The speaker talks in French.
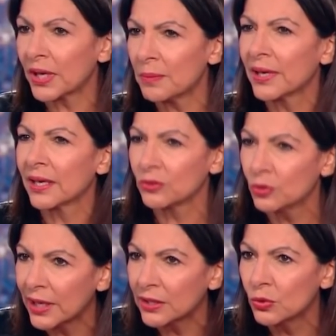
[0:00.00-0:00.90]
premier c'est Anne
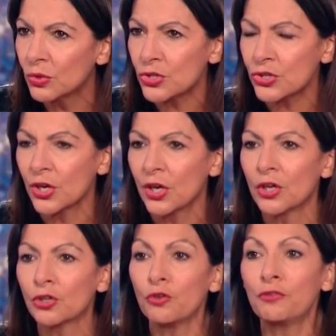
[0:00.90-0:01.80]
Hidalgo hein. en décembre
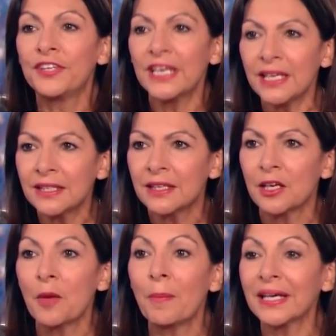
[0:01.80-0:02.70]
dernier, Anne Hidalgo qui
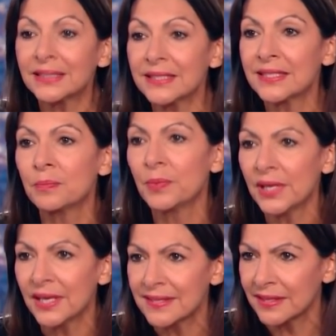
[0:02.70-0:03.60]
annonce sa volonté
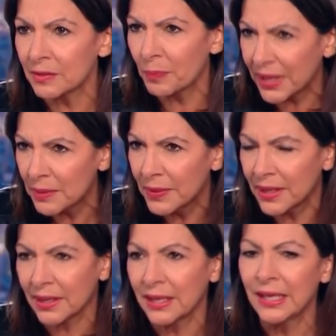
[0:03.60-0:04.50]
d'organiser une primaire et de
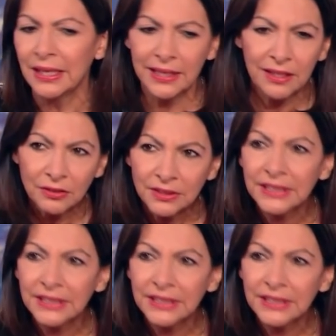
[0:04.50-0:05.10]
passer par la primaire populaire.